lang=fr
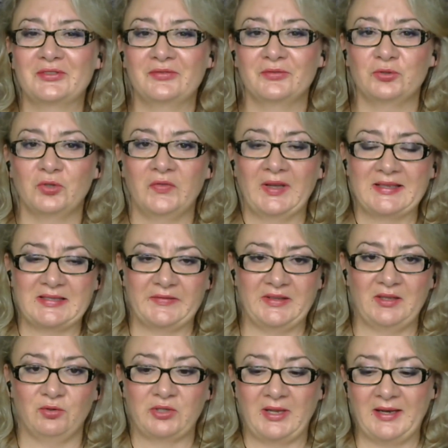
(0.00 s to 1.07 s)
vous trouverez cette
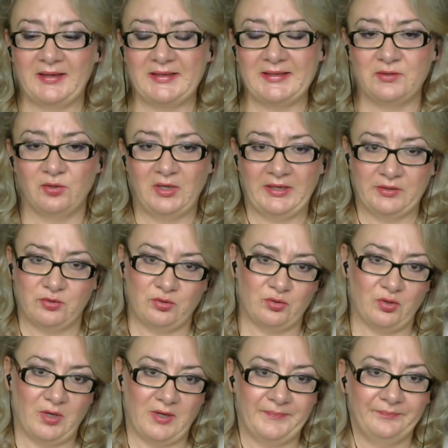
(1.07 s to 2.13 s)
vidéo dans la liste de
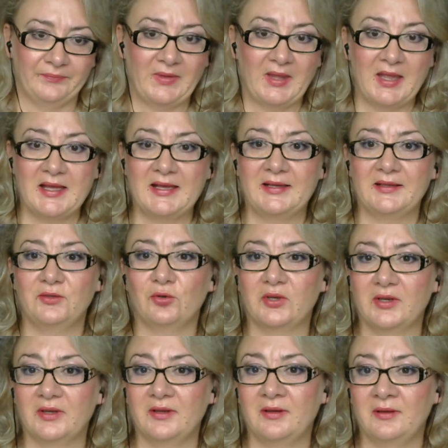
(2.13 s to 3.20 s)
lecture.
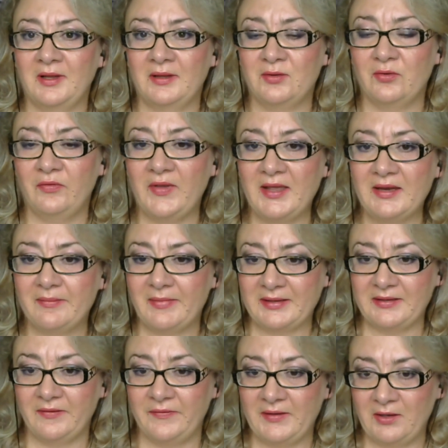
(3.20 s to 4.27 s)
Donc la nouvelle,
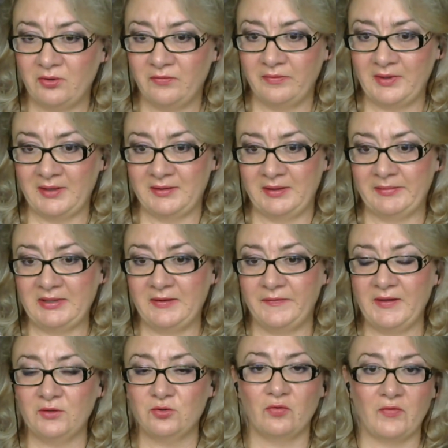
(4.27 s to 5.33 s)
la
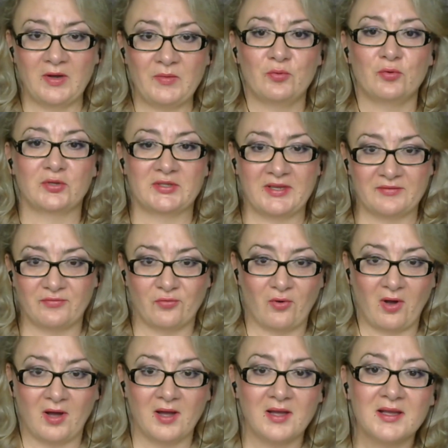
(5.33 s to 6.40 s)
magnifique nouvelle pour cette
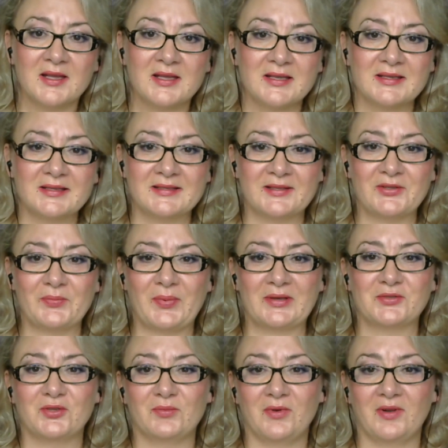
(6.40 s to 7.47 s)
fois, ce n'est
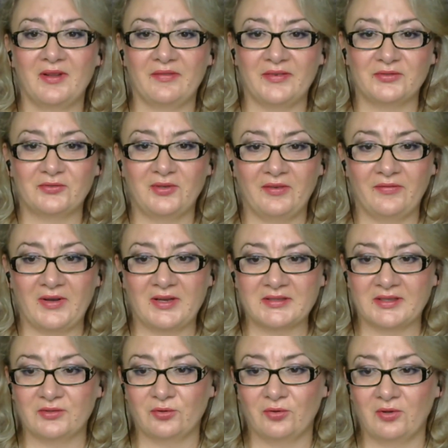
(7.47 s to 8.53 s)
pas seulement la fin de la phase
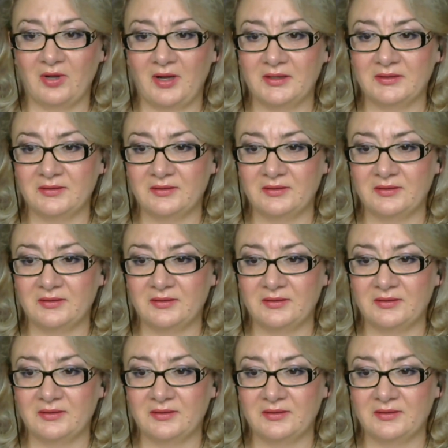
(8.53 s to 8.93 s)
rétrograde